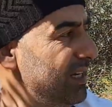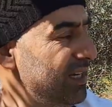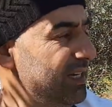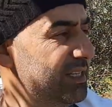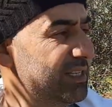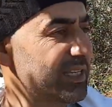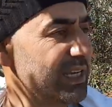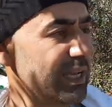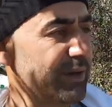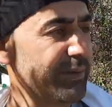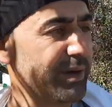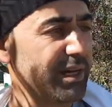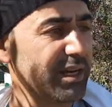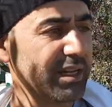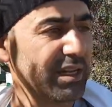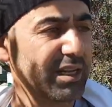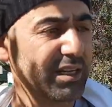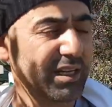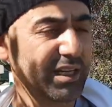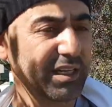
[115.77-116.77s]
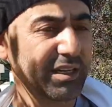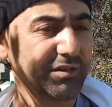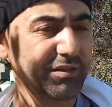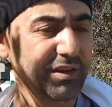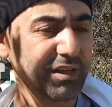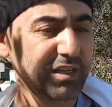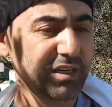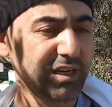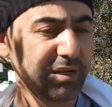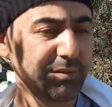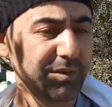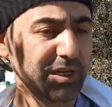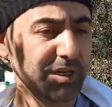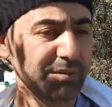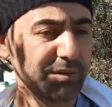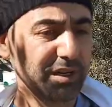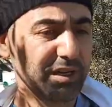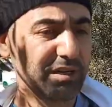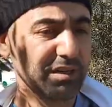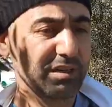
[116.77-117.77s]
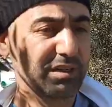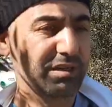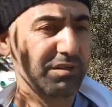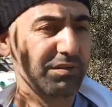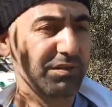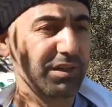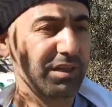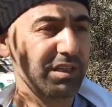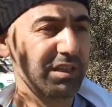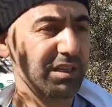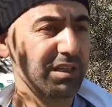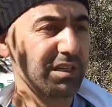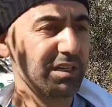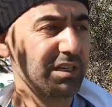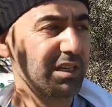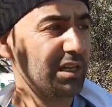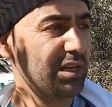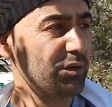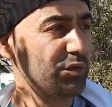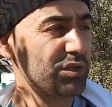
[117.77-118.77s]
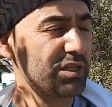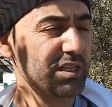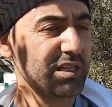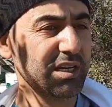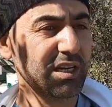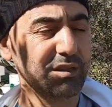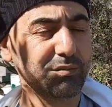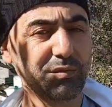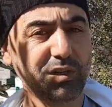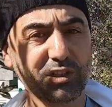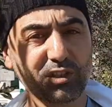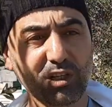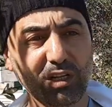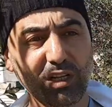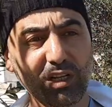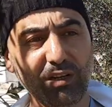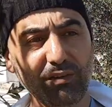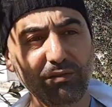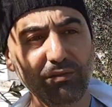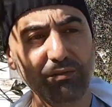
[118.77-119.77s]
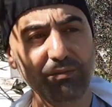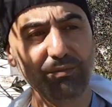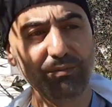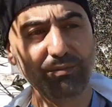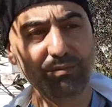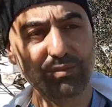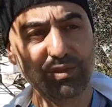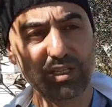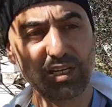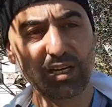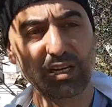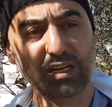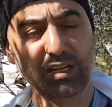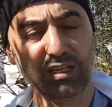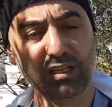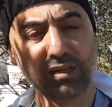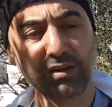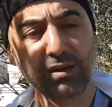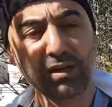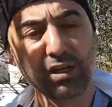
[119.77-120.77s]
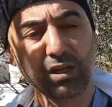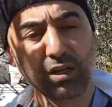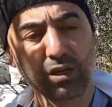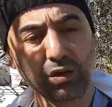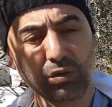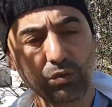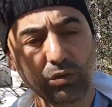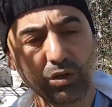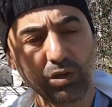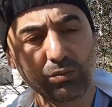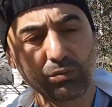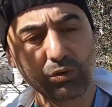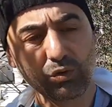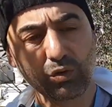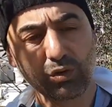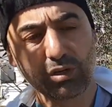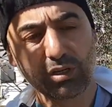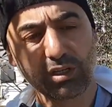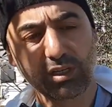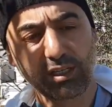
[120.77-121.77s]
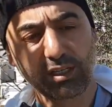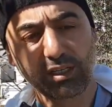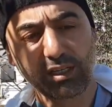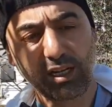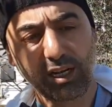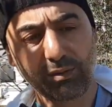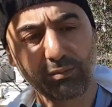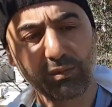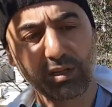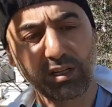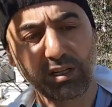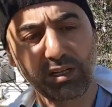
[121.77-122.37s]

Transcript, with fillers: سيما هلا نحن في ربيع بالارض في اللوزيات ما شاء الله مزهره والامور يعني الحمد